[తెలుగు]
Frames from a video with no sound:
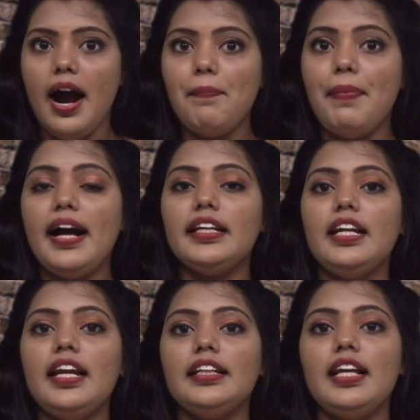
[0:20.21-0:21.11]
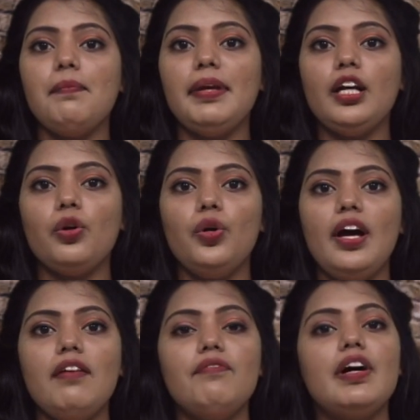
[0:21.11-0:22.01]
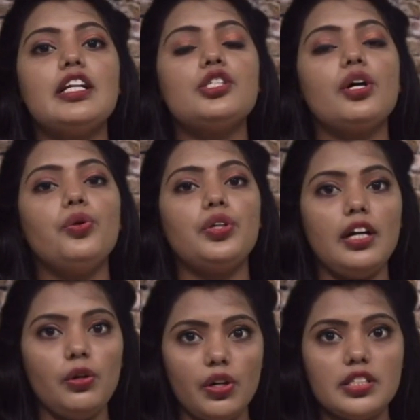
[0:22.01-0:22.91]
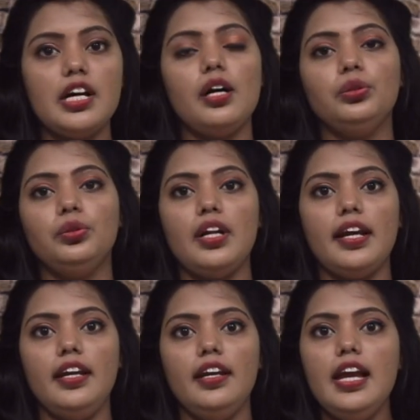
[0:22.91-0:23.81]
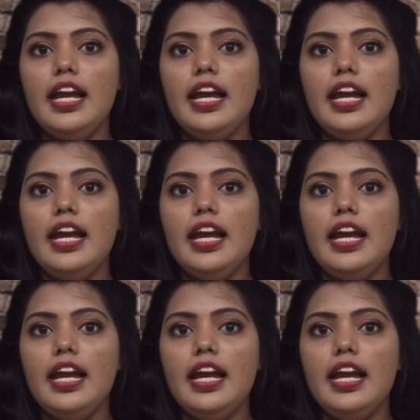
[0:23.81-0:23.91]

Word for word: ఆ పార్టీ నేతల మీద కూడా వరుస కుట్రలు కొనసాగుతున్నాయి